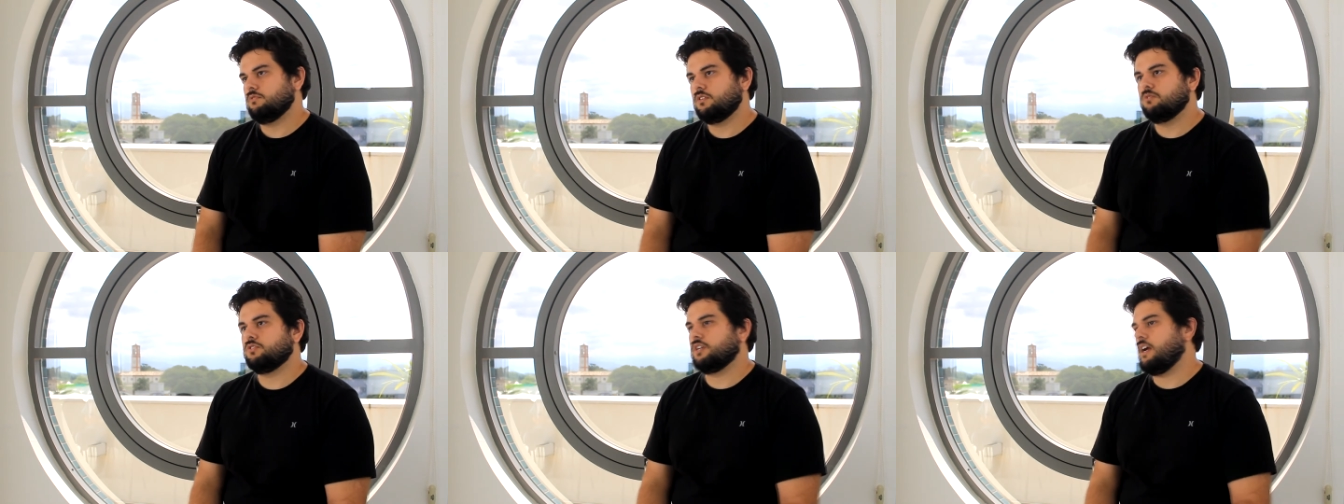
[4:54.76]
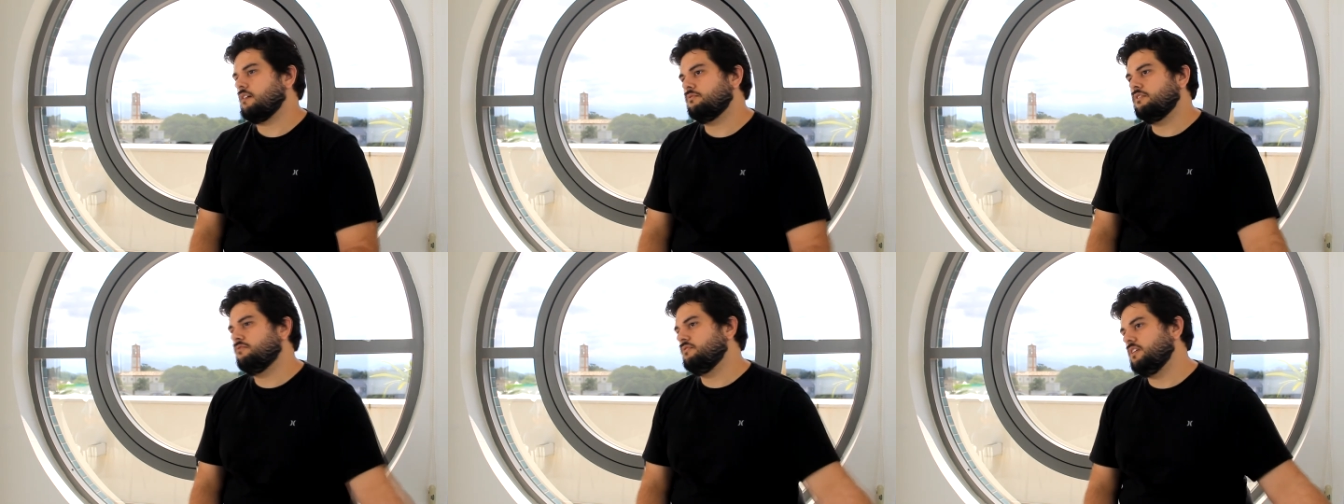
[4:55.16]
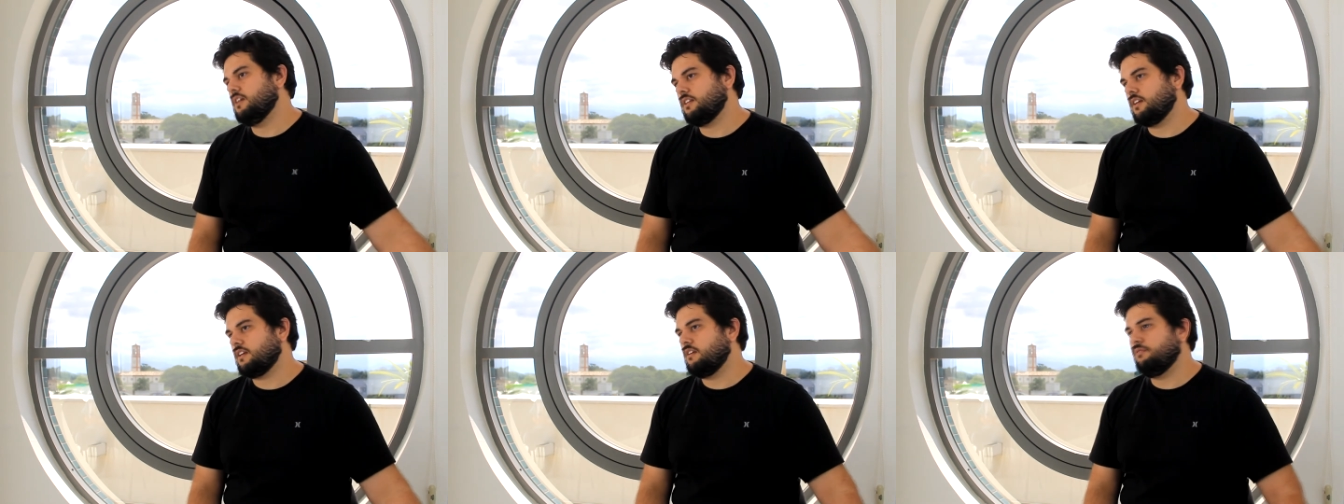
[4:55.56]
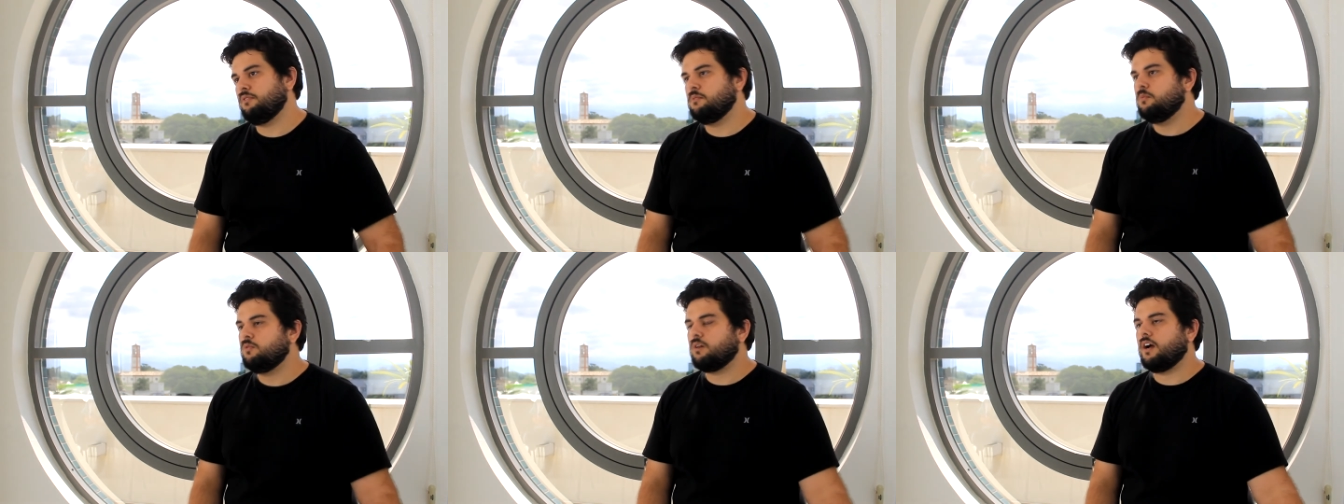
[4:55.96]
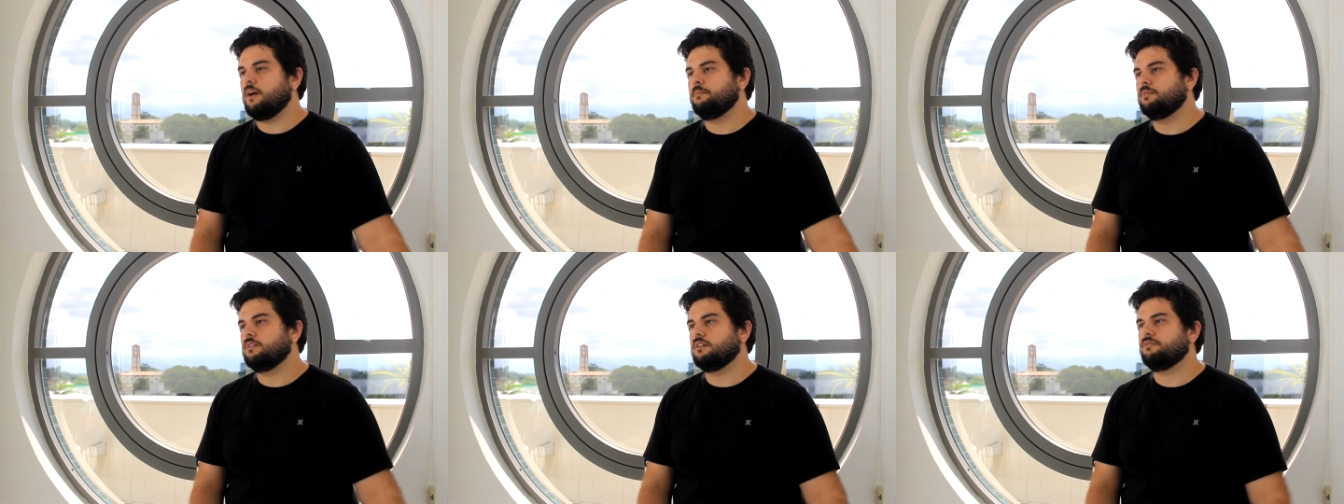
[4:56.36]
que eu já vivi até aqui foi muito
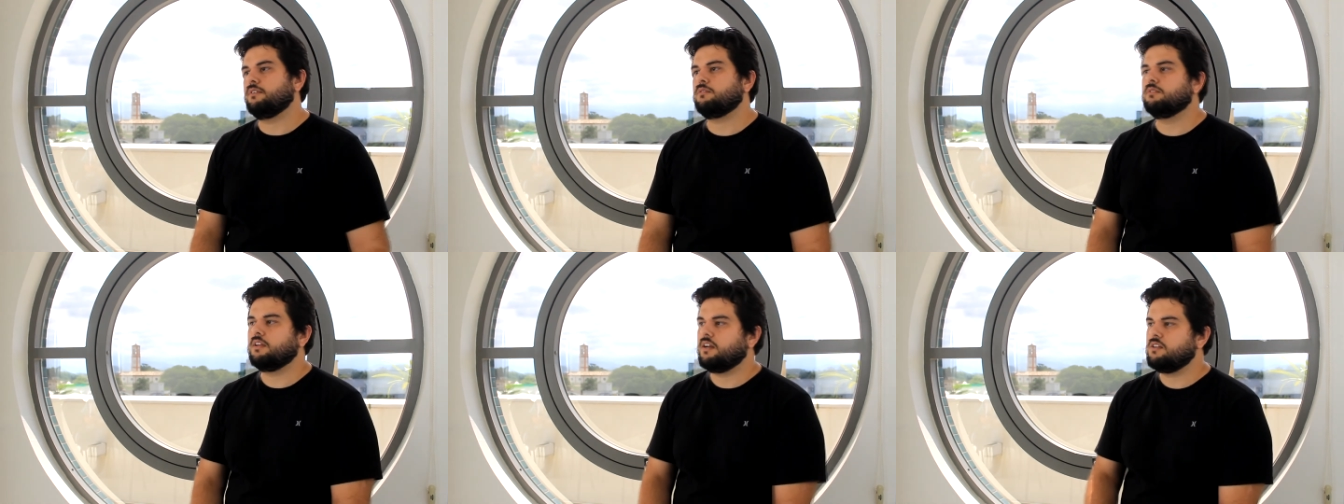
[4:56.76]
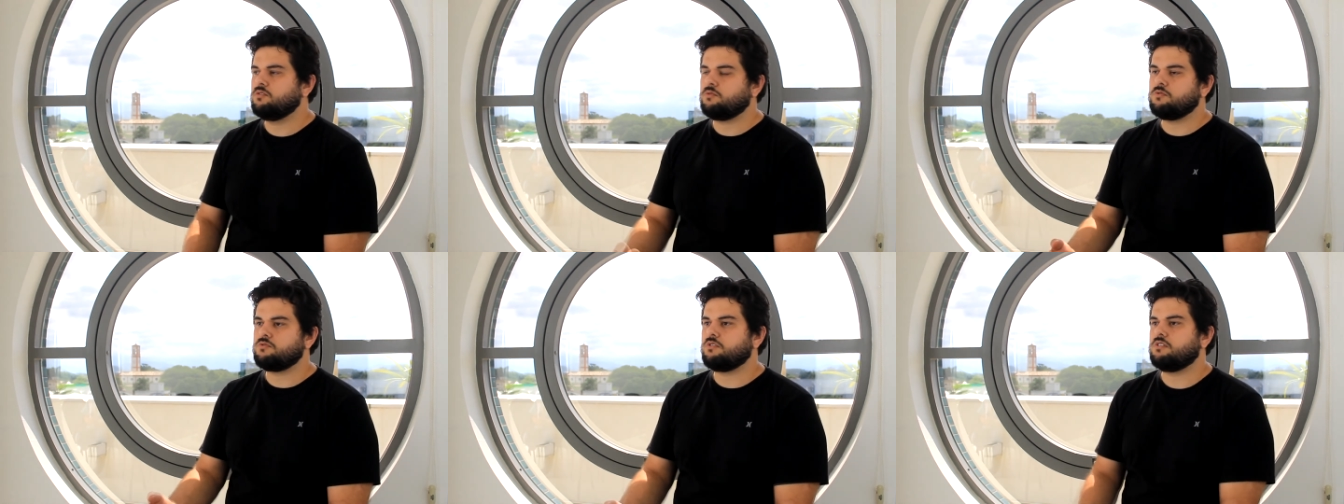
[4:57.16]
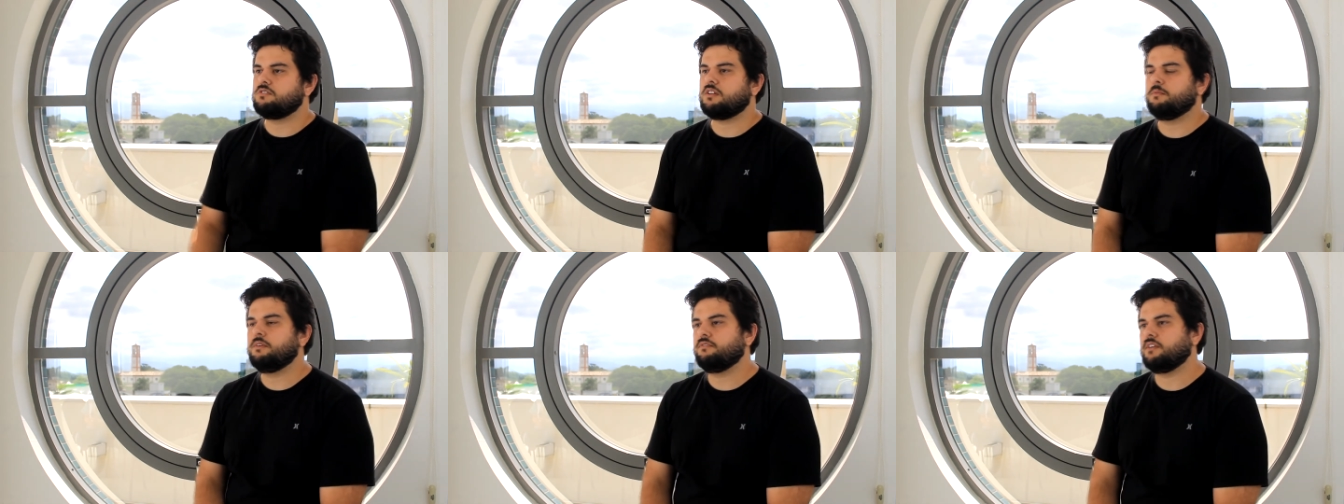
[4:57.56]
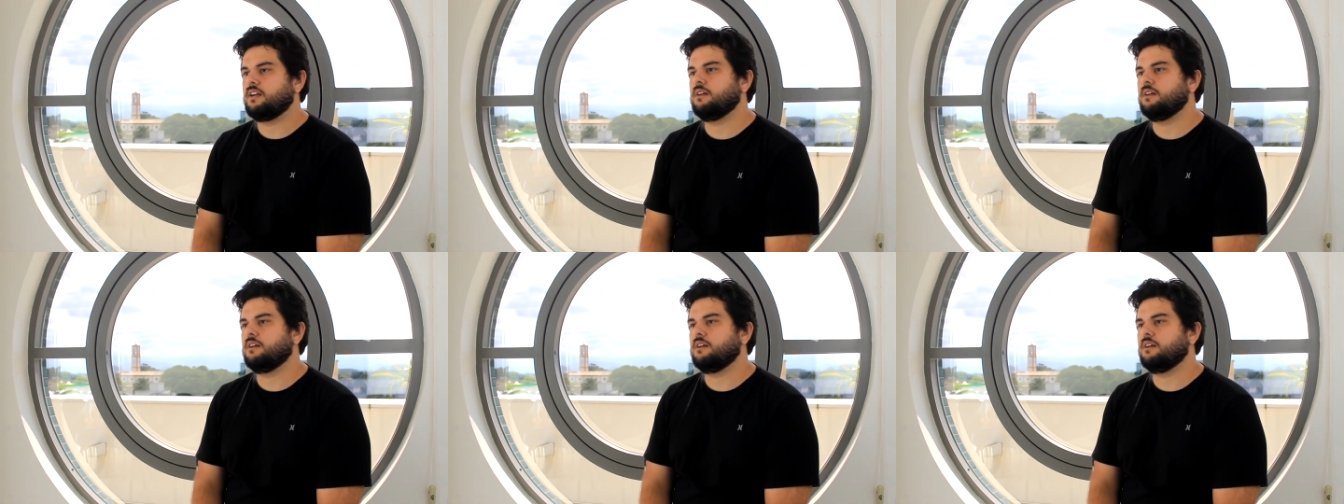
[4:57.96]
rápido na faculdade, o consórcio também vem